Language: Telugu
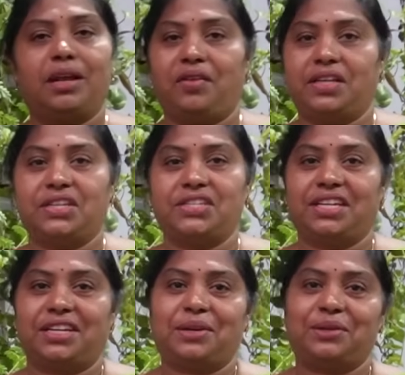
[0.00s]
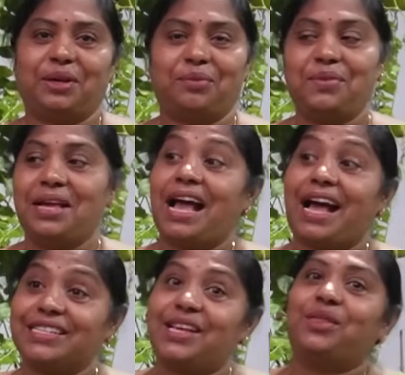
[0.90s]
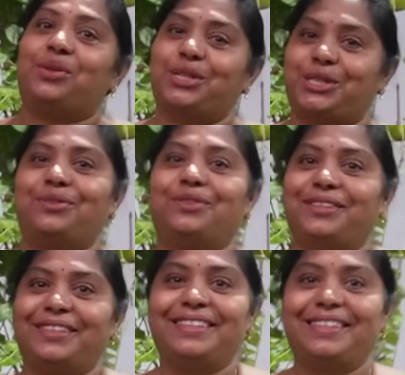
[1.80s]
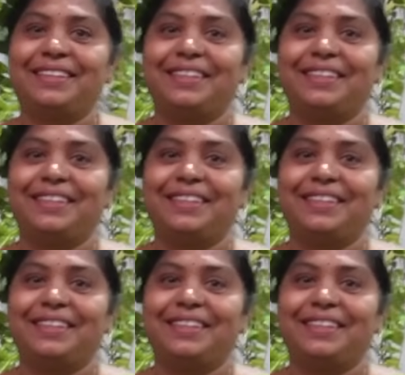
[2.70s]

మనం ఎంజాయ్ చేయగలుగుతాం ఆ సంతోషం ఈరోజు